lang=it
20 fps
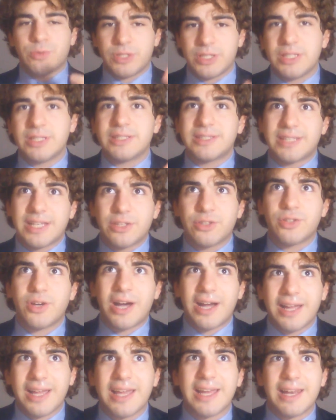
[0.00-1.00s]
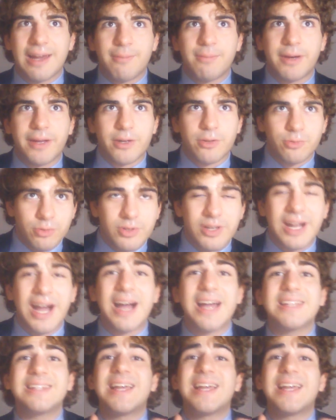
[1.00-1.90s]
intendo anche la parrucca,